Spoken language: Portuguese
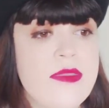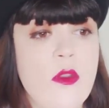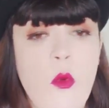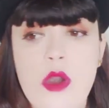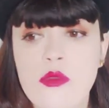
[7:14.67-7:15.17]

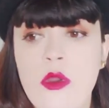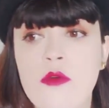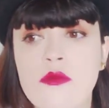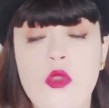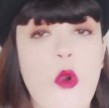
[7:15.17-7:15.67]
quando
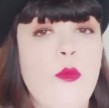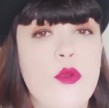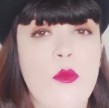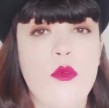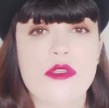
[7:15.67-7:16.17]
eu dou
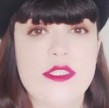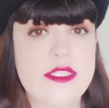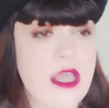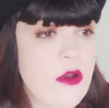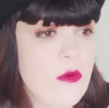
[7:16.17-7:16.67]

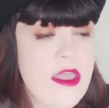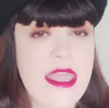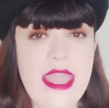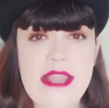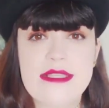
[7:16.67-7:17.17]
promoção,
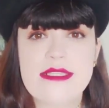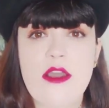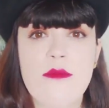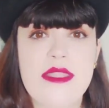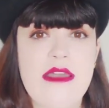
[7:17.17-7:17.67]
eles
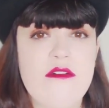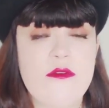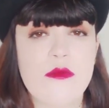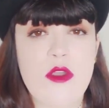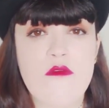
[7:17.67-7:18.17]
não me dão,
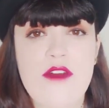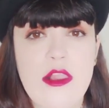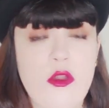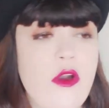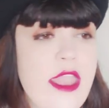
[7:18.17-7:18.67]
dão
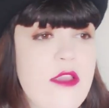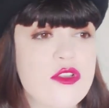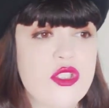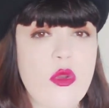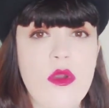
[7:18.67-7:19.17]
valor, eu
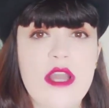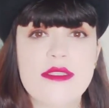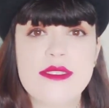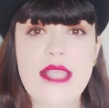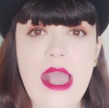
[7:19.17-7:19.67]
estou
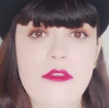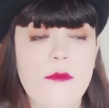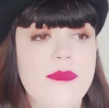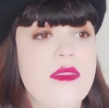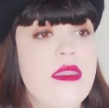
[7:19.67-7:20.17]
cansado.